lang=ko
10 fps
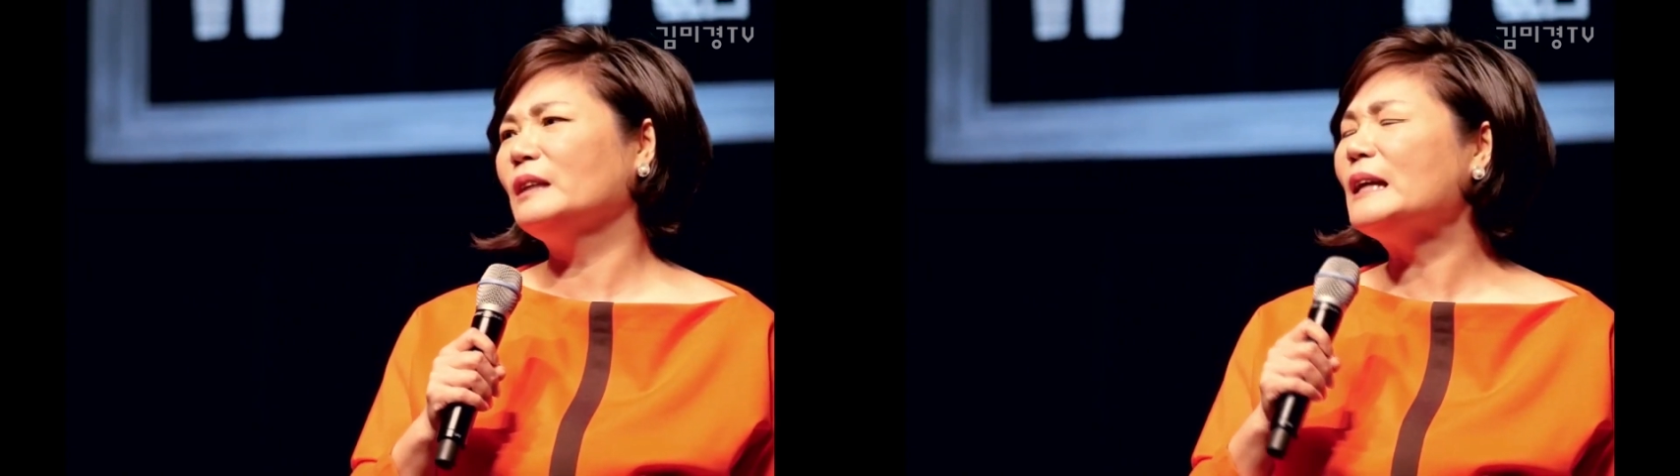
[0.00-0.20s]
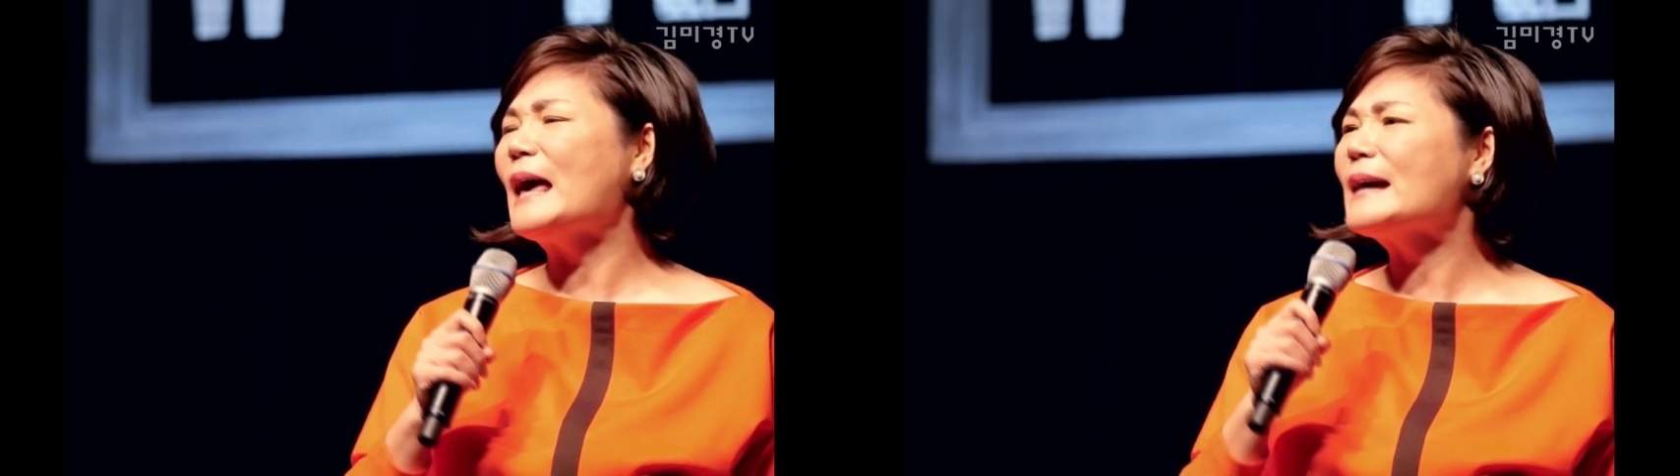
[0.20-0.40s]

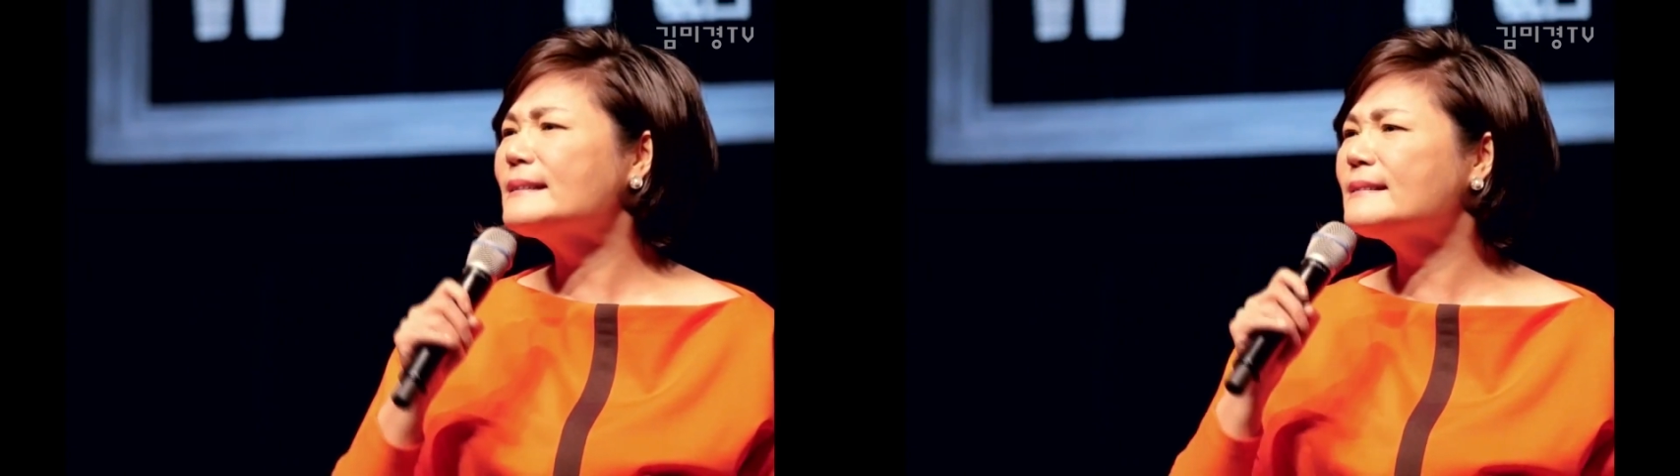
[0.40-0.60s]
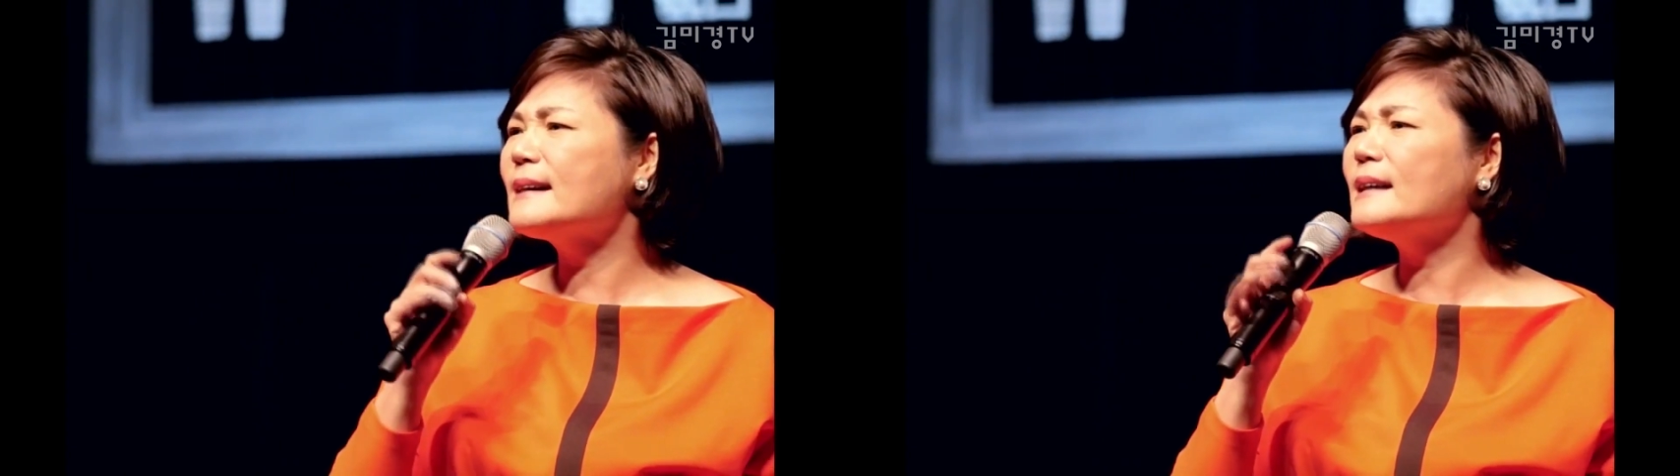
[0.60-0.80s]
나는
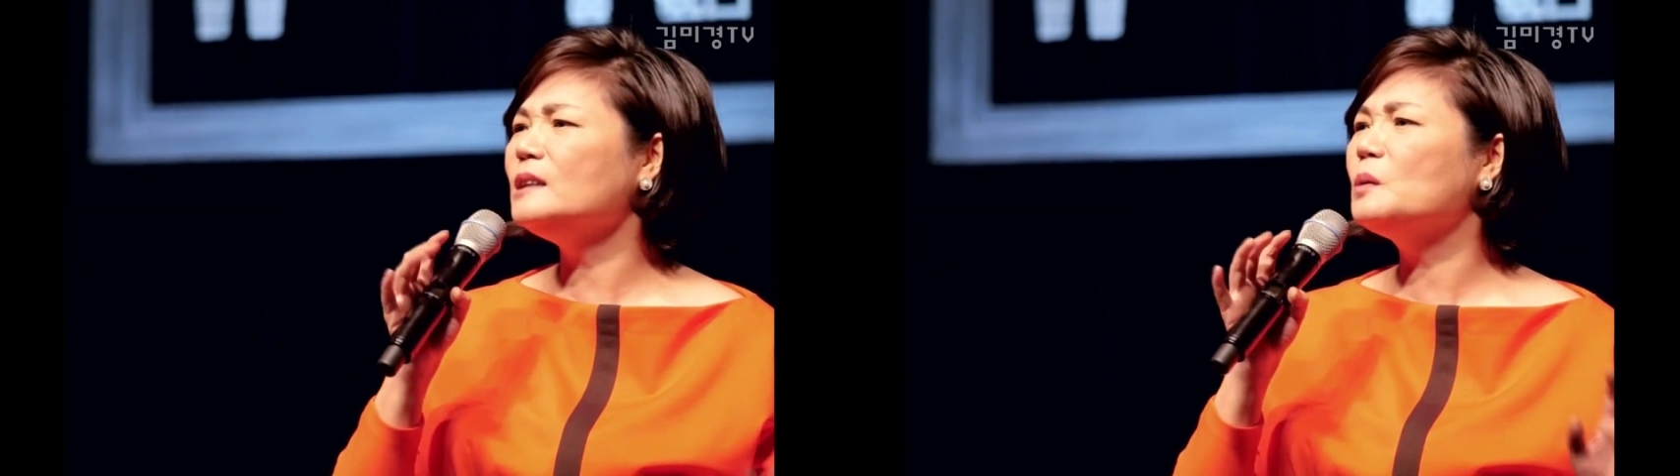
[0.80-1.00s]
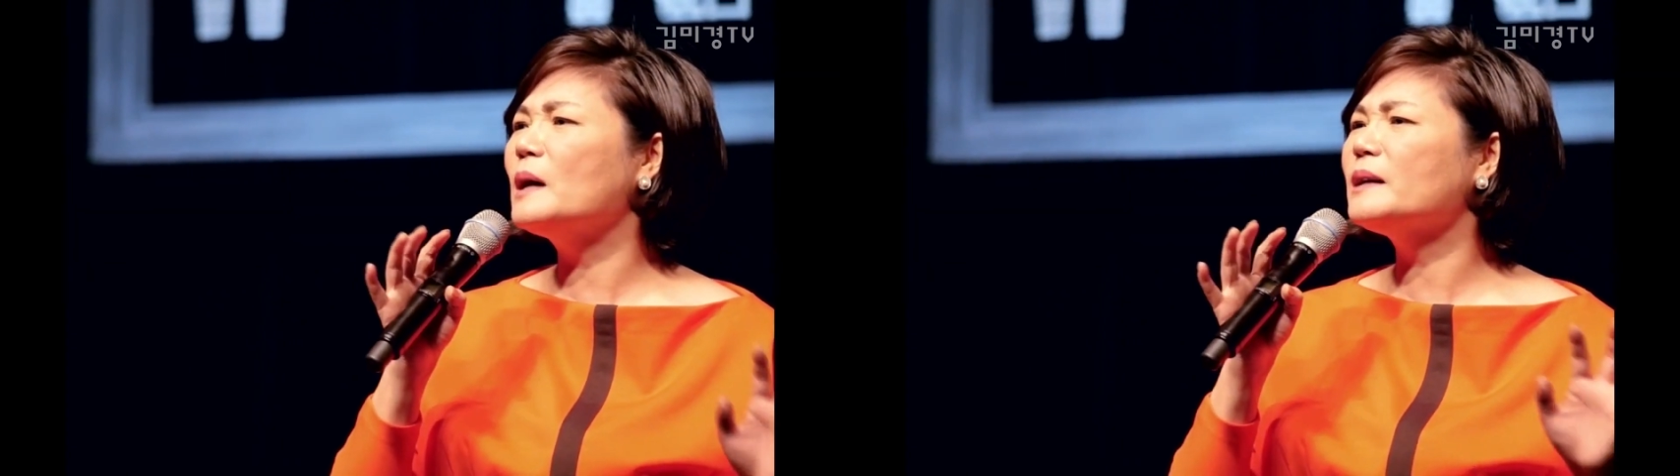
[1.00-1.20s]
X가
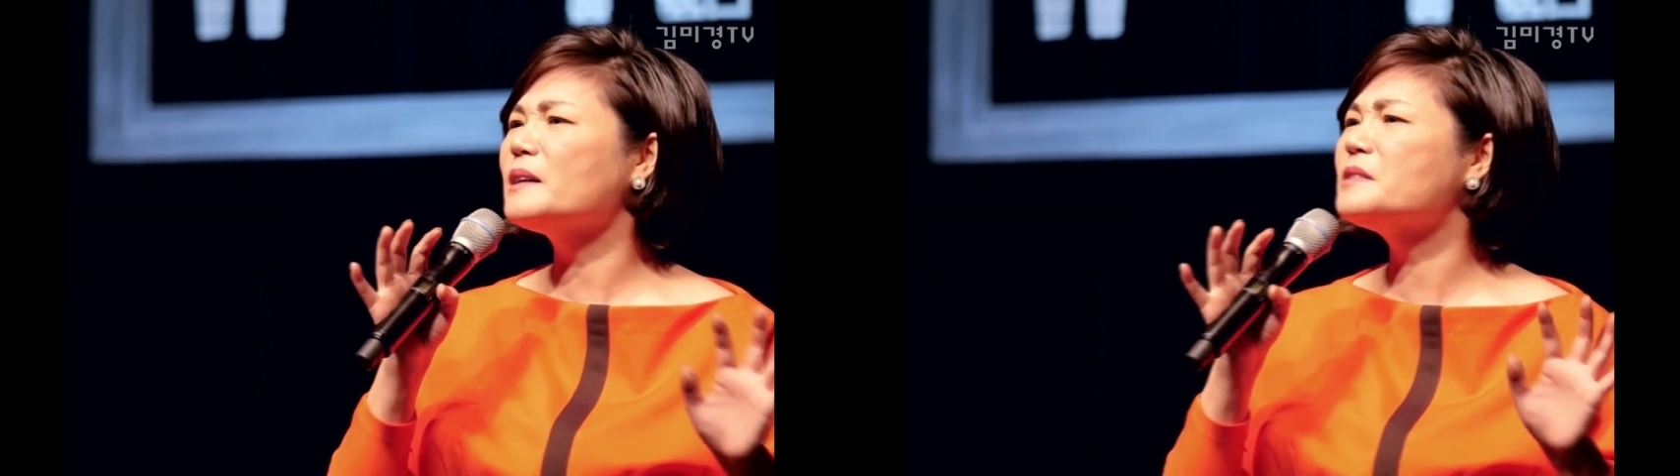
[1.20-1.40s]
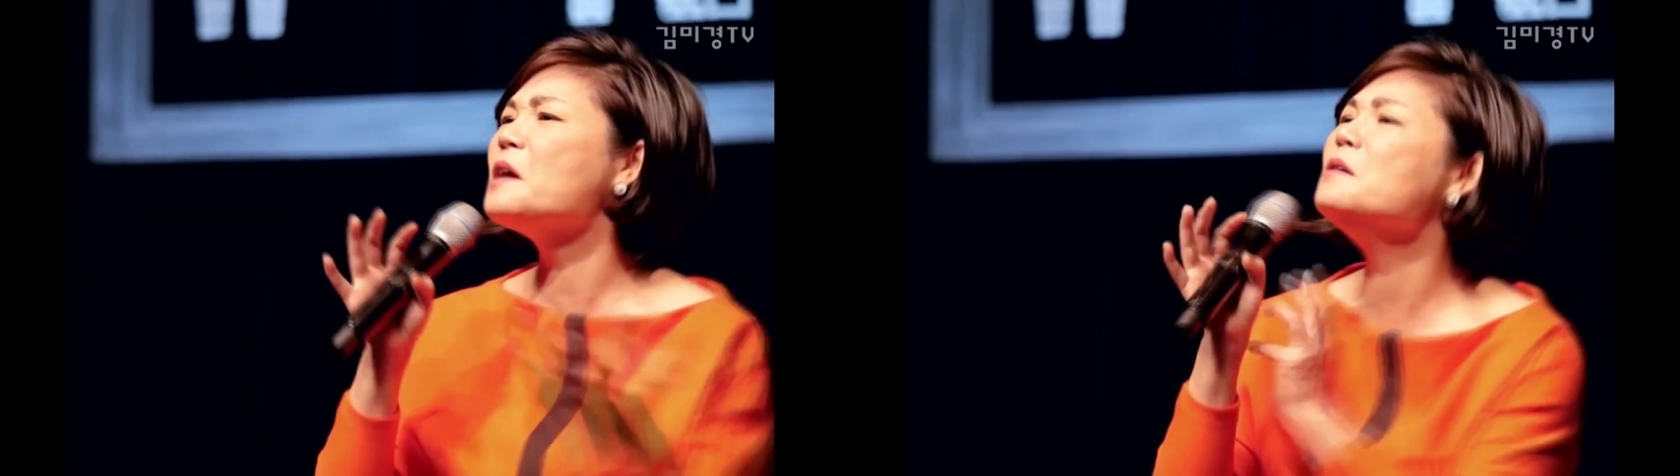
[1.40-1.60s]
이동하는
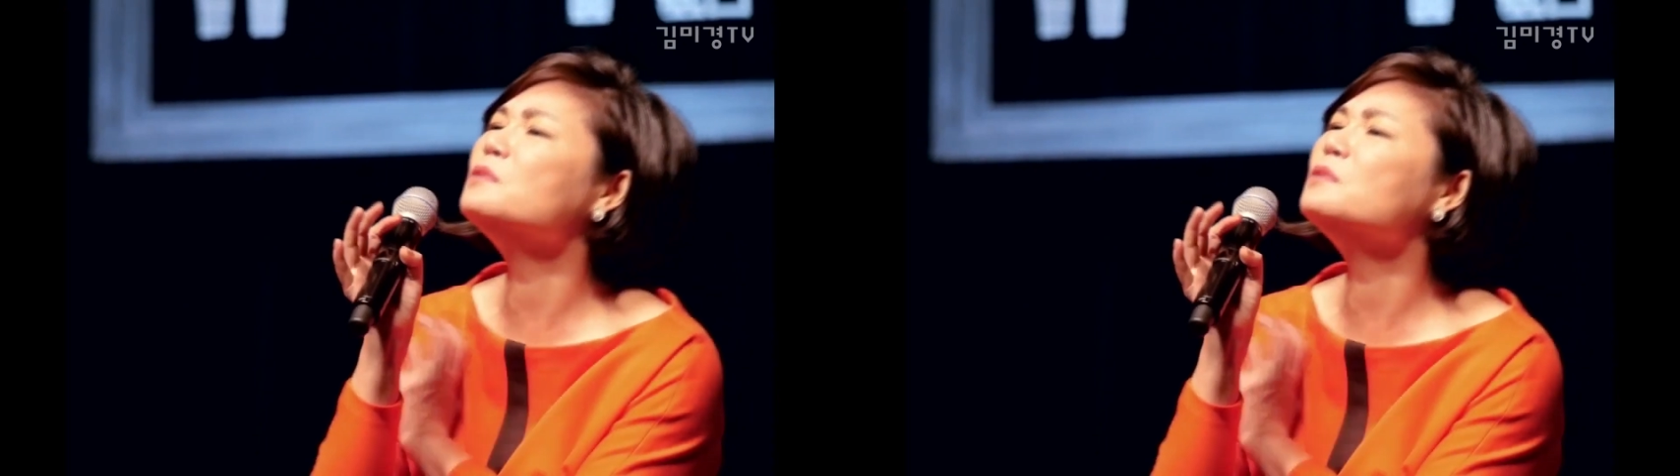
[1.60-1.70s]
게 제일